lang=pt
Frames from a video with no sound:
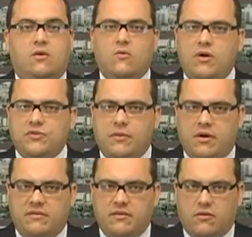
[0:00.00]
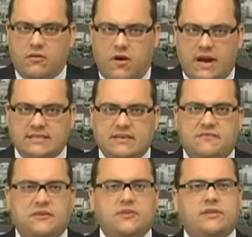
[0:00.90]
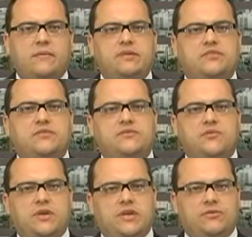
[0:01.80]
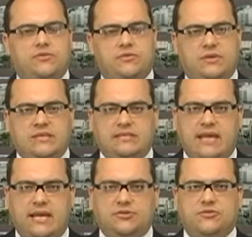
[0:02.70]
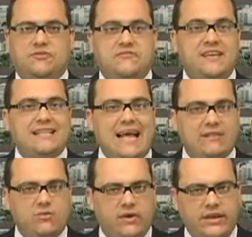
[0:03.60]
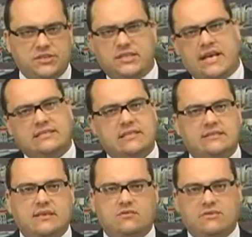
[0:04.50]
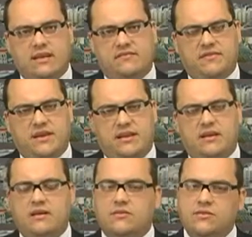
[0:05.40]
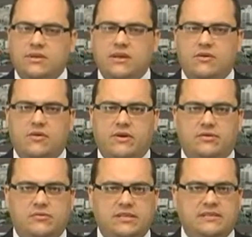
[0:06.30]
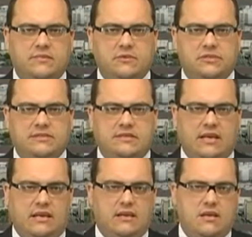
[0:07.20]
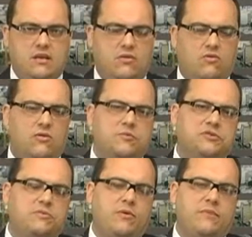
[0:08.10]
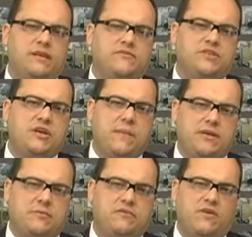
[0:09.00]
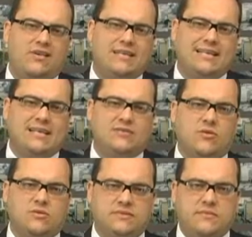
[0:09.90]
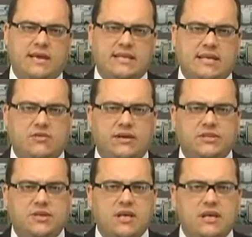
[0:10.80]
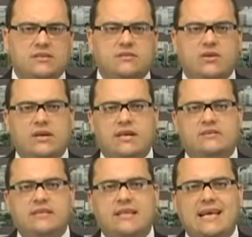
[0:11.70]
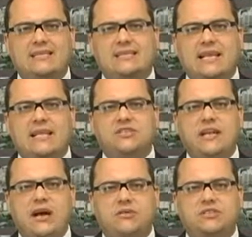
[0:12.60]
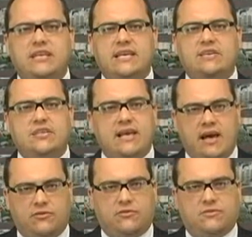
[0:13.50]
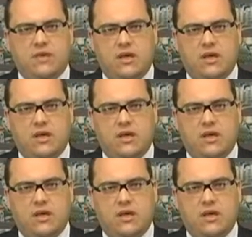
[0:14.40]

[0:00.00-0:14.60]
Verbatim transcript: Um automóvel Corsa foi totalmente destruído no incêndio no fim da noite desta segunda-feira, no interior do município de Estrela. O Corpo de Bombeiros foi chamado por volta das 11h30 da noite, deslocando-se até a Estrada Geral de Linha Geraldo.